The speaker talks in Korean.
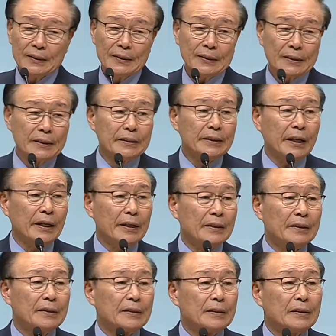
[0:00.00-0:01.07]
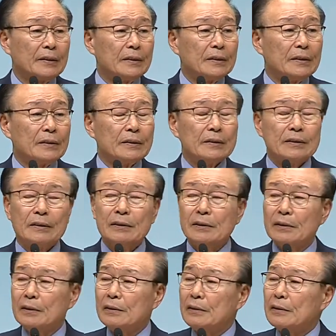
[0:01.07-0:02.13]
근데
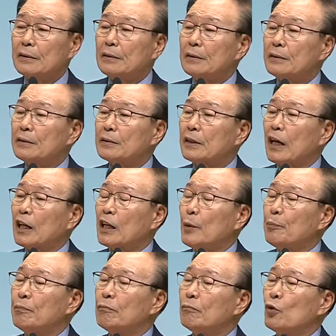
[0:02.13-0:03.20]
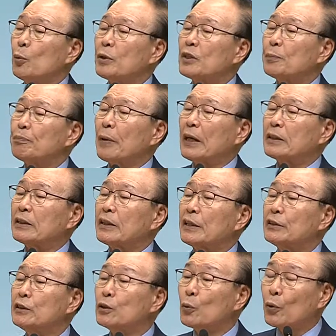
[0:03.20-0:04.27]
그 사람 몸에서
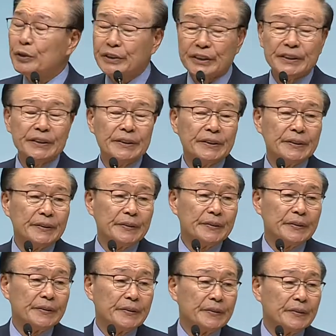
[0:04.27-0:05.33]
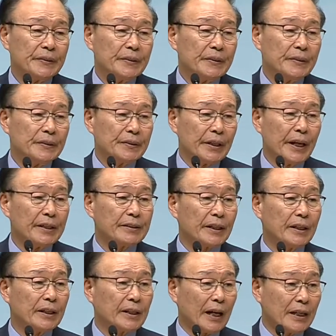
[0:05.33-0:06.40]
빠져난 영혼이
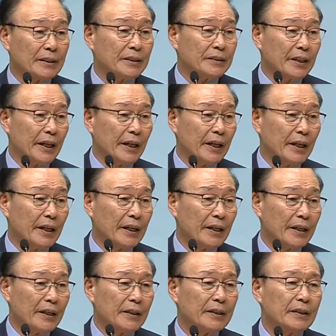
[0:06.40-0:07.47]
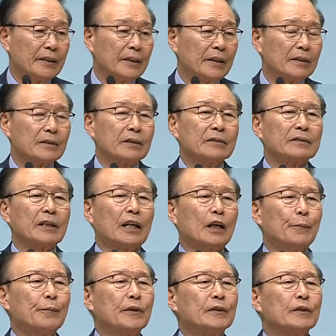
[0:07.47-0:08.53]
내세를 가는데 어떤
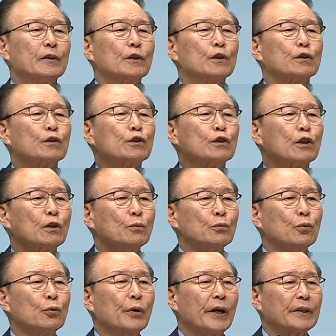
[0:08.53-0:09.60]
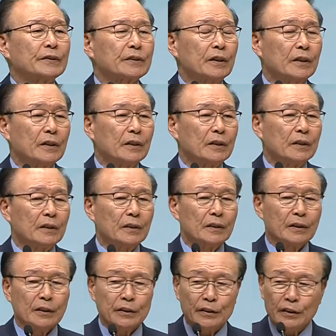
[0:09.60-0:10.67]
사람은 천국에서
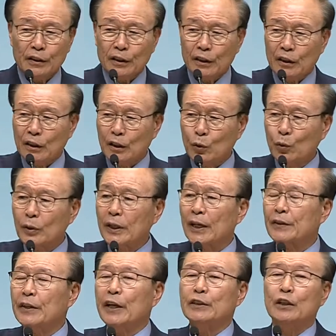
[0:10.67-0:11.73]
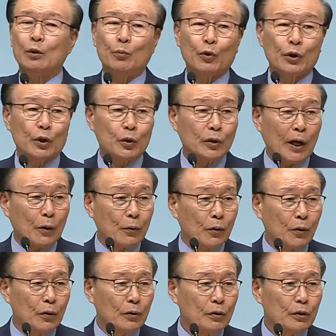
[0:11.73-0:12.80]
영원한 내세를 보내기도
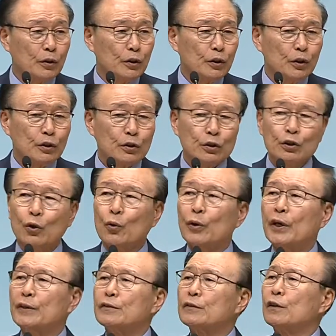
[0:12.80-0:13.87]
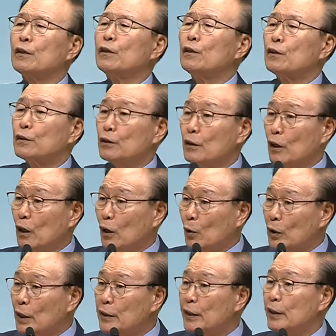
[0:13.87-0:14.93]
하고 지옥에서
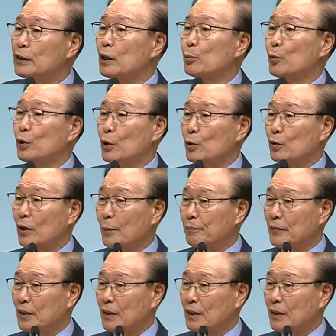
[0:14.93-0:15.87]
영원한 내세를 보내기도 합니다.